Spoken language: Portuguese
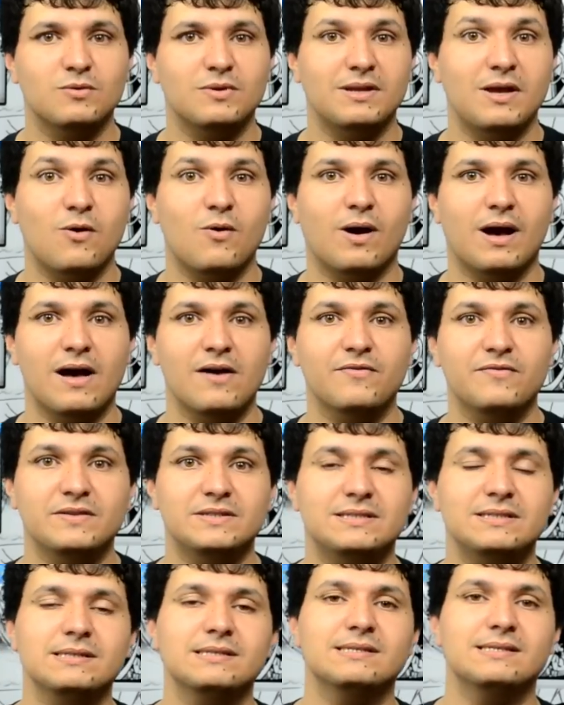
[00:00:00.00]
do NeoGAF
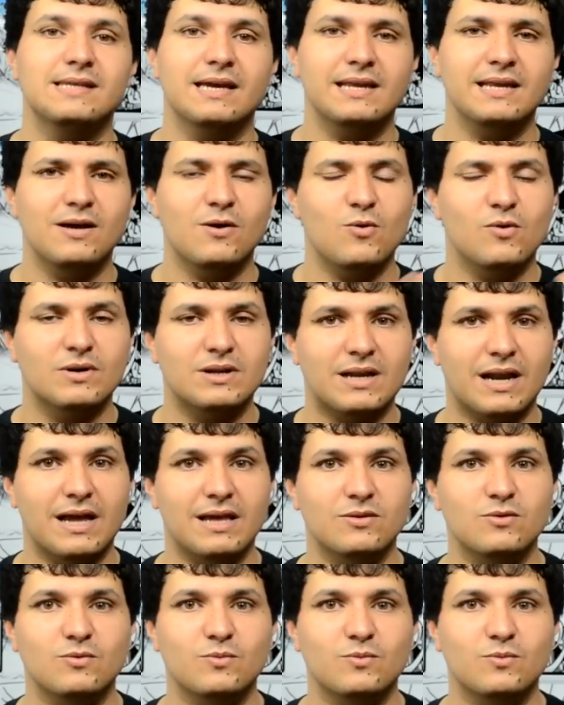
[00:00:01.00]
diz ter encontrado